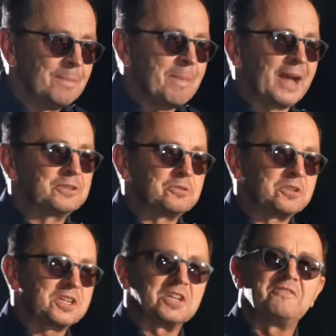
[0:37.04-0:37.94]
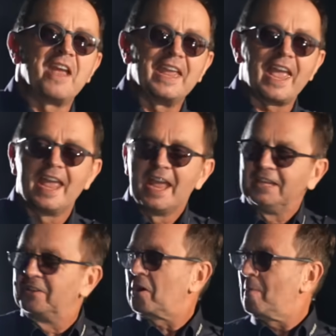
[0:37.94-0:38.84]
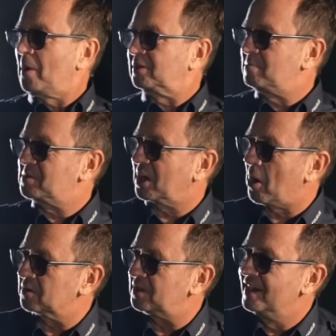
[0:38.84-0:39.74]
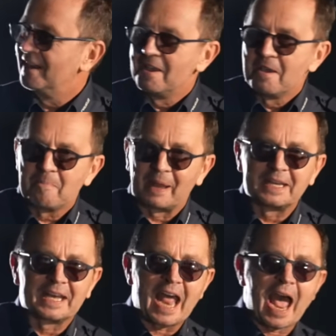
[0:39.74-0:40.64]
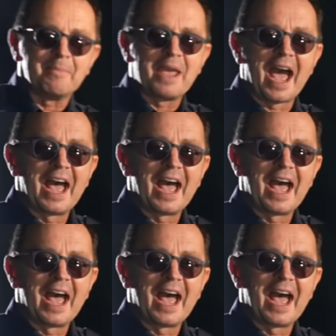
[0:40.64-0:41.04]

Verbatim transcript: Mariusz trzeźwieje i do roboty przychodzi pan hrabia.